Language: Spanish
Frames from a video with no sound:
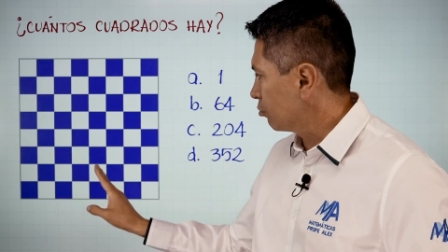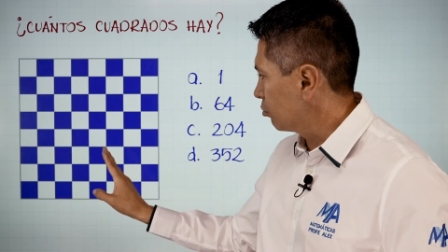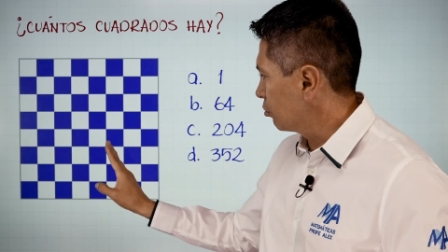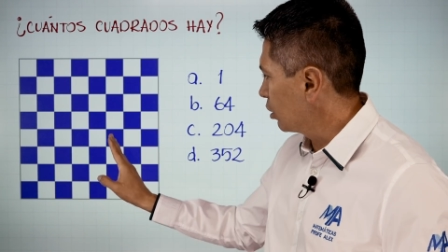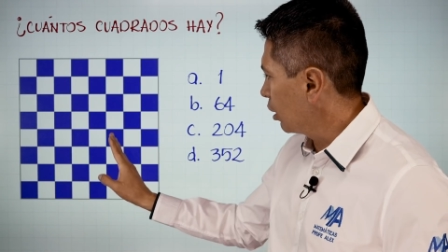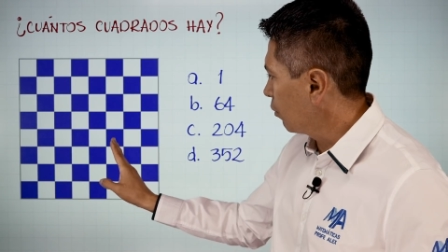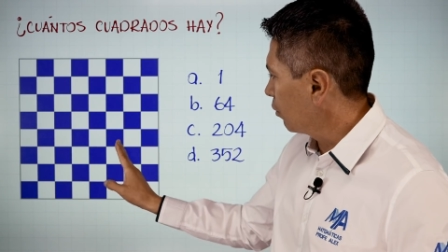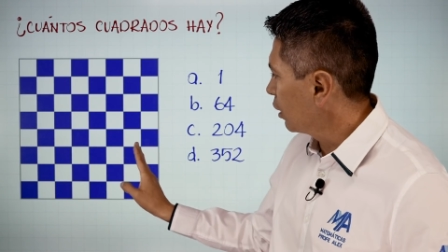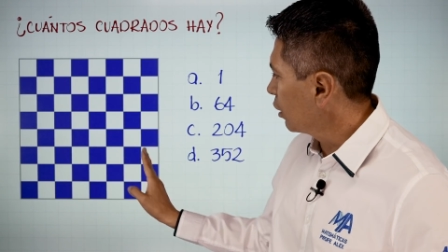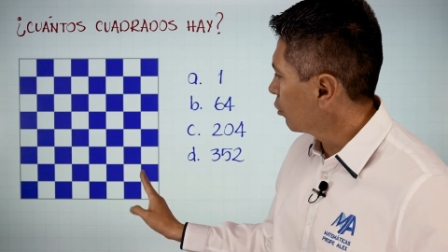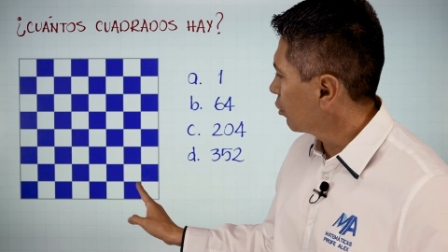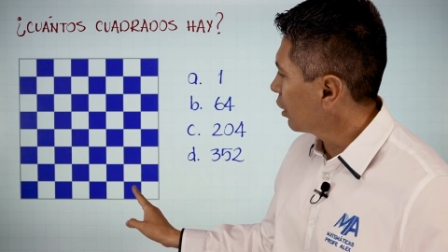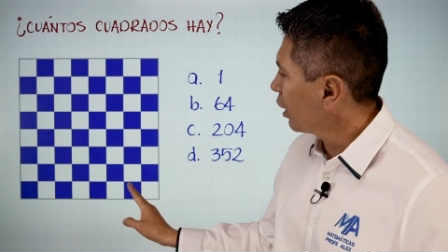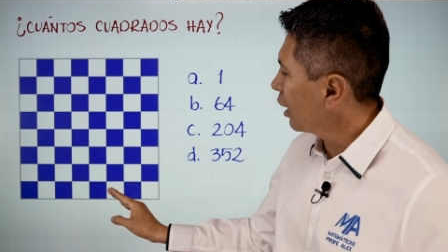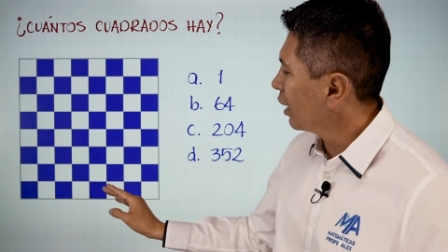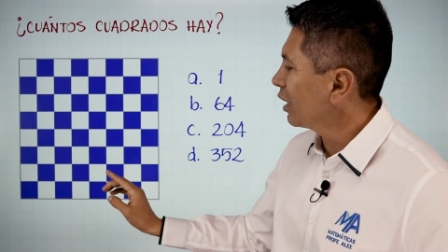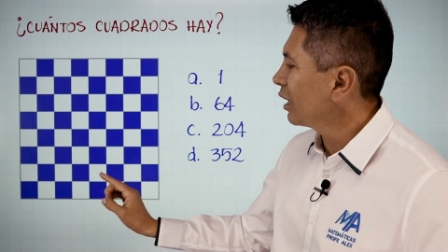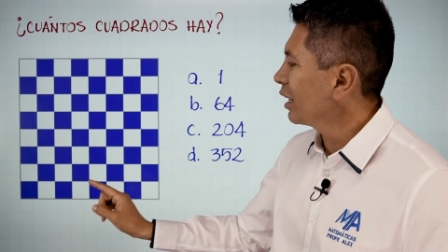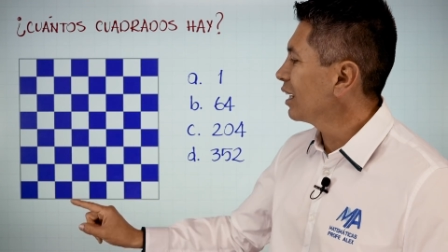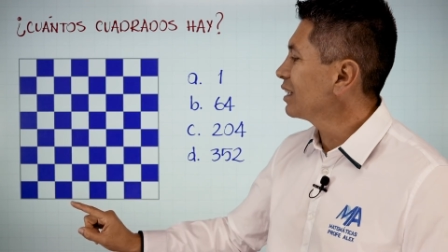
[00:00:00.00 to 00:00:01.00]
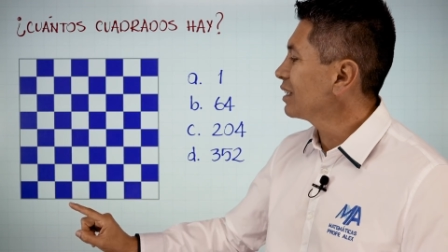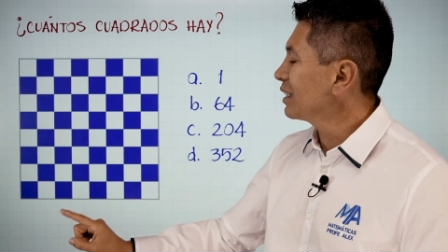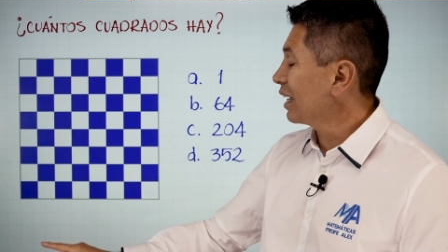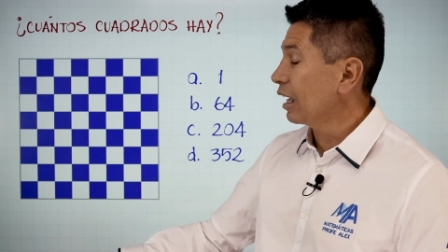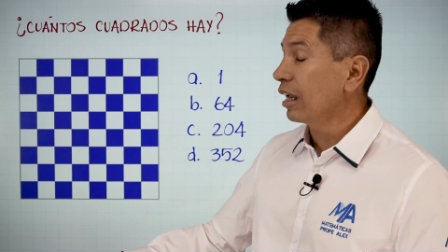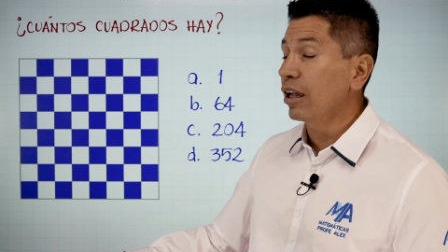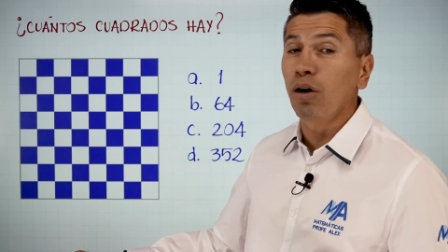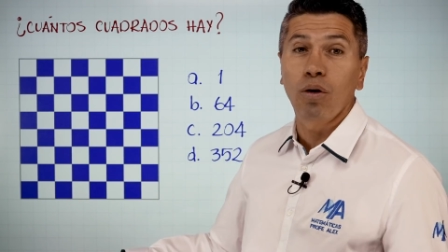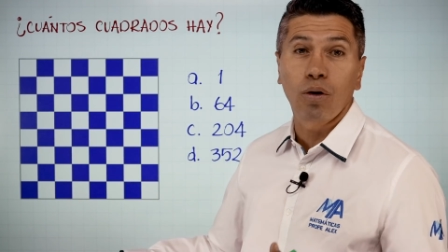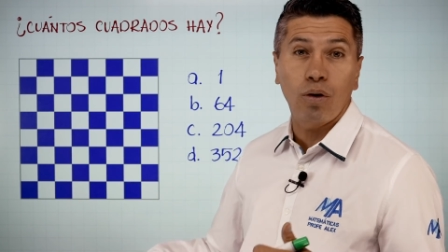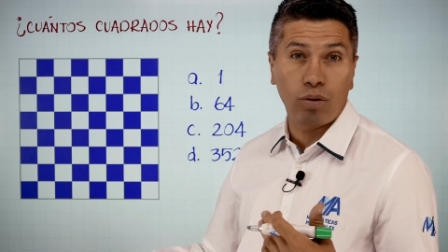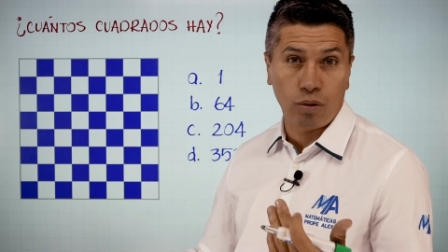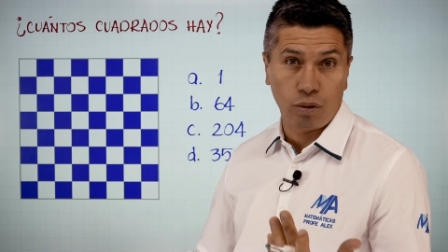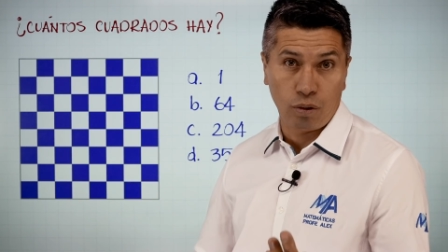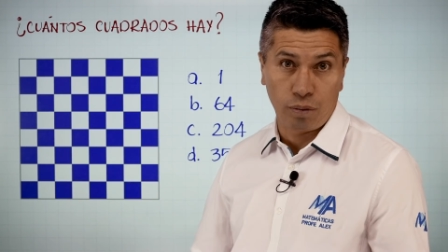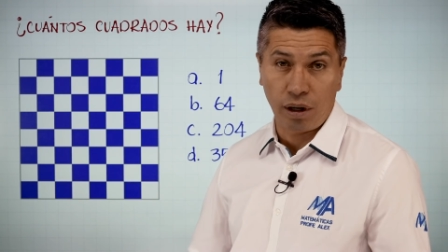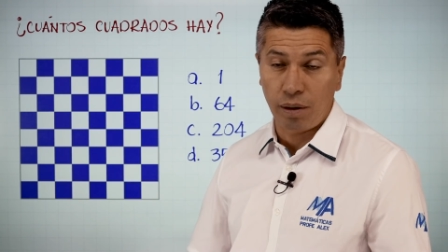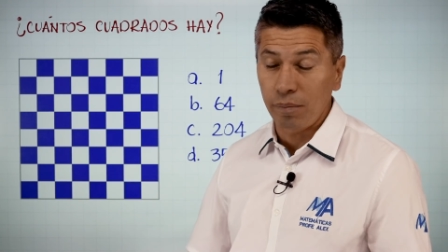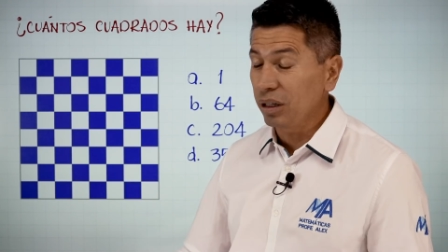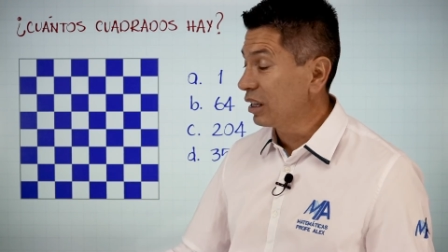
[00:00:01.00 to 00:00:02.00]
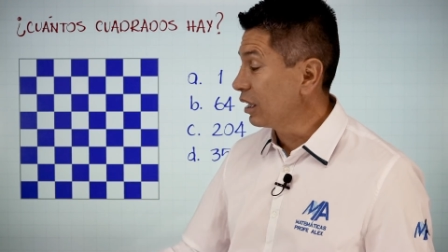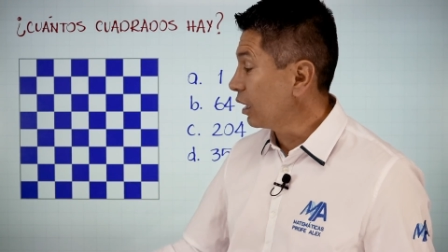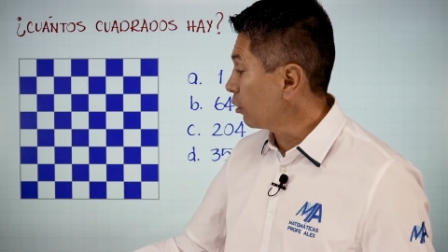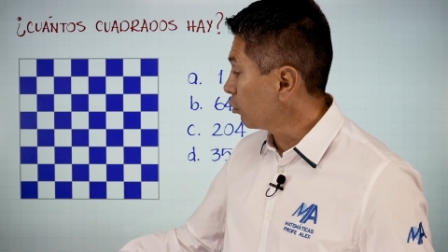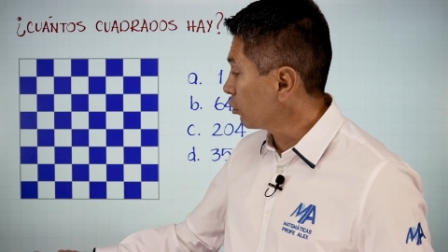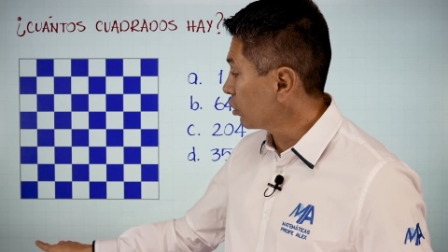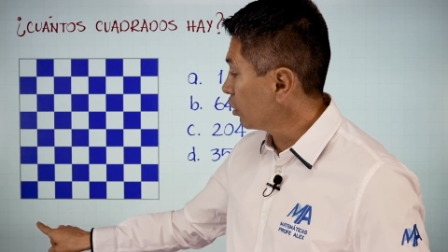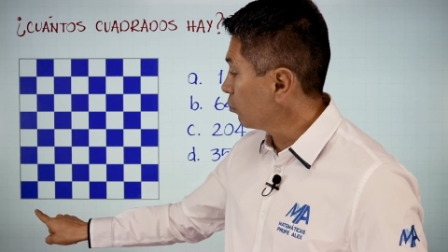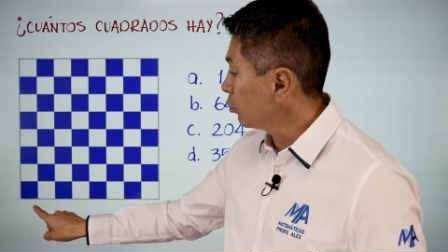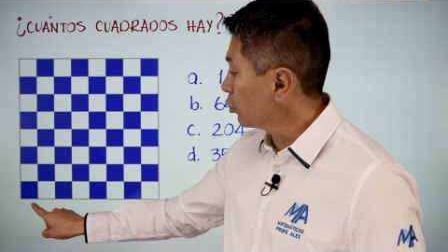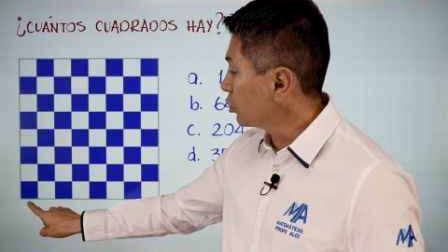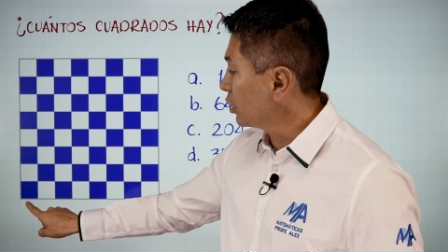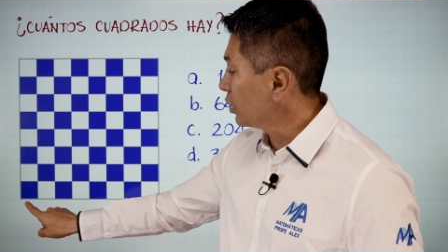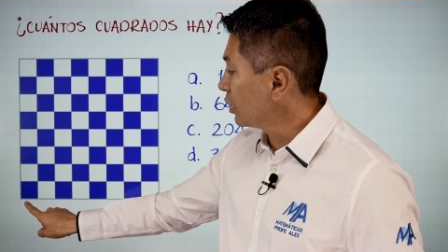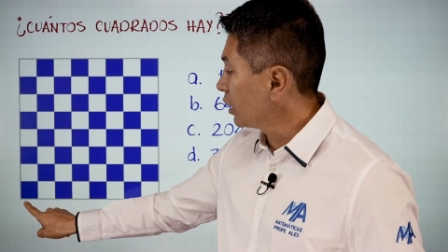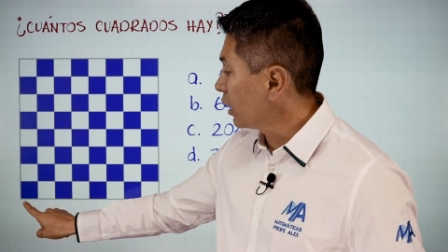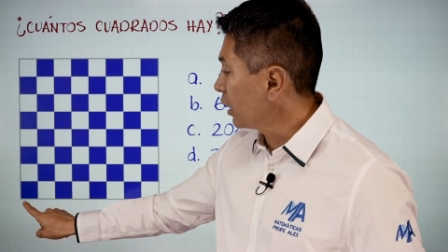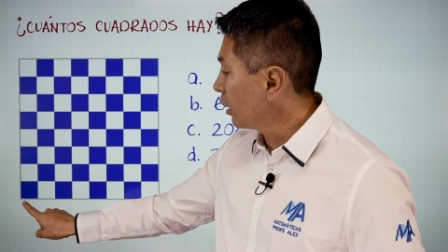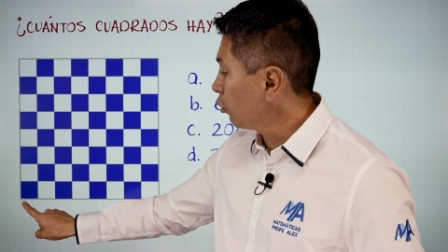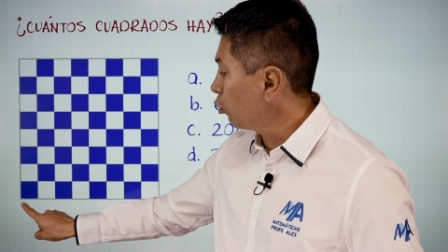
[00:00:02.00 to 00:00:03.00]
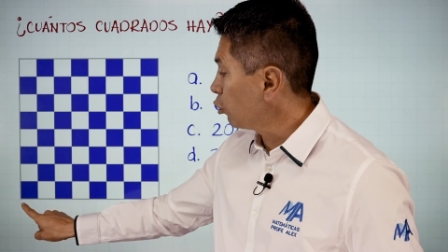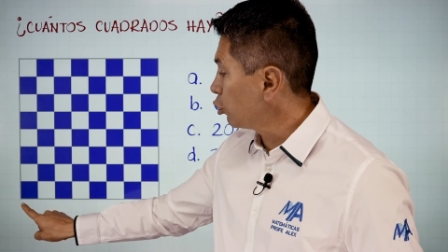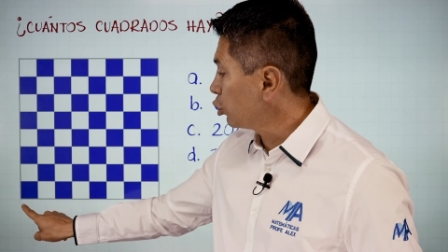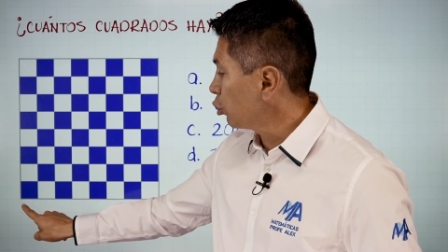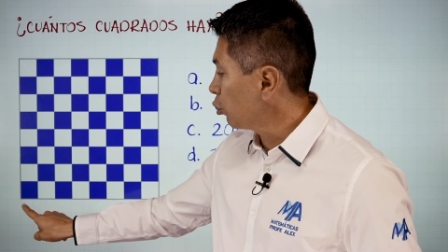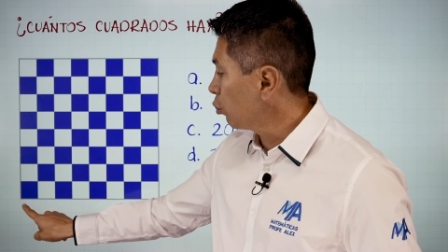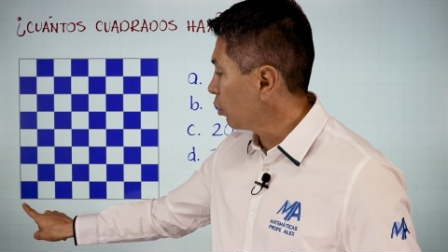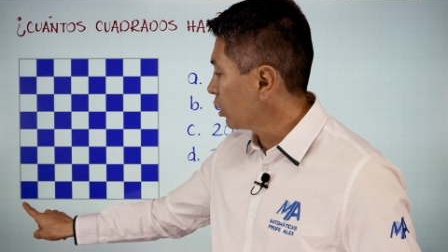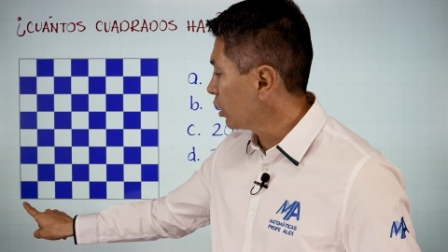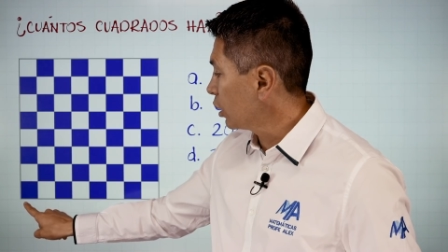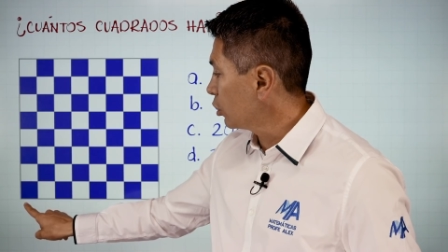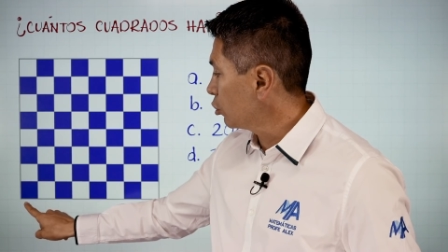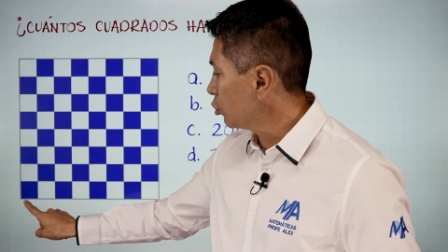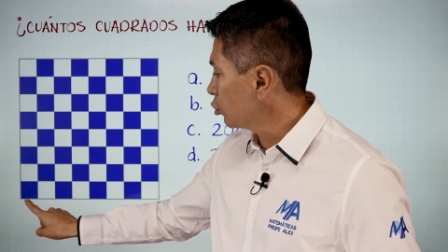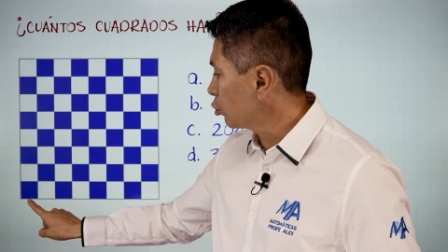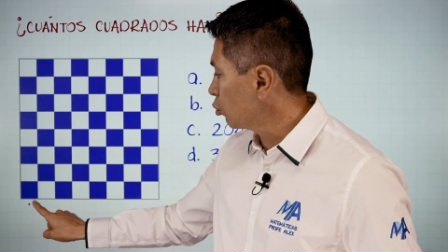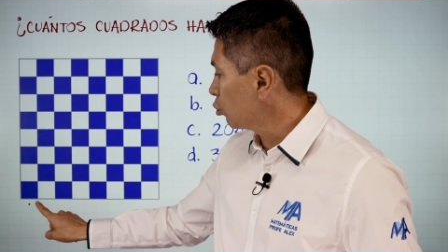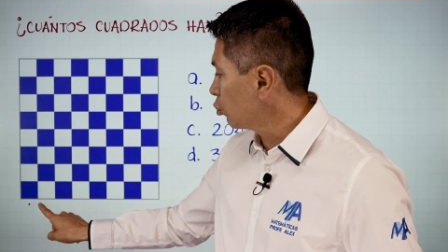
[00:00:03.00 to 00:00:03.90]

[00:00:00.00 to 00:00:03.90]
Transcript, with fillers: un tablero de ajedrez que obviamente acordémonos que tiene 8 cuadritos,